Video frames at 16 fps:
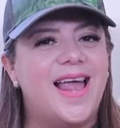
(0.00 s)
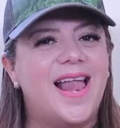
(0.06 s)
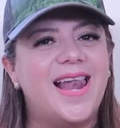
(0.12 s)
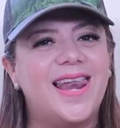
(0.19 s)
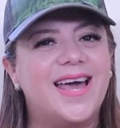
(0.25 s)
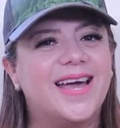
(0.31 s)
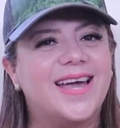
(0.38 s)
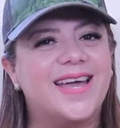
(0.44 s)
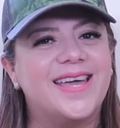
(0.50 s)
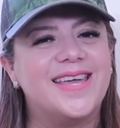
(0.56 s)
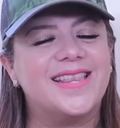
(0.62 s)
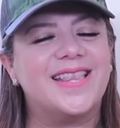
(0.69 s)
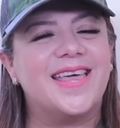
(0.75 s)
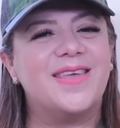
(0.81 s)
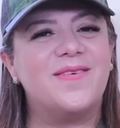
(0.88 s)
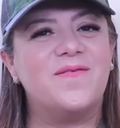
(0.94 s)
en la
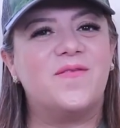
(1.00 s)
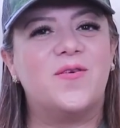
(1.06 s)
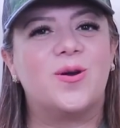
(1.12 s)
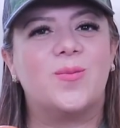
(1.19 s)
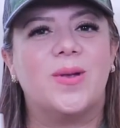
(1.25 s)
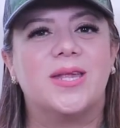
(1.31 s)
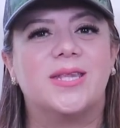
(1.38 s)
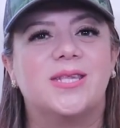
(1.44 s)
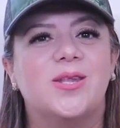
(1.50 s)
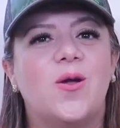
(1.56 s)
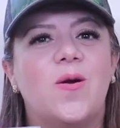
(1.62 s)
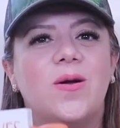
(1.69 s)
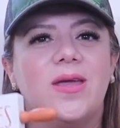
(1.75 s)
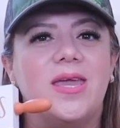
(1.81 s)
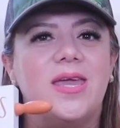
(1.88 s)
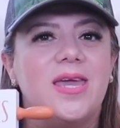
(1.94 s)
cajita de información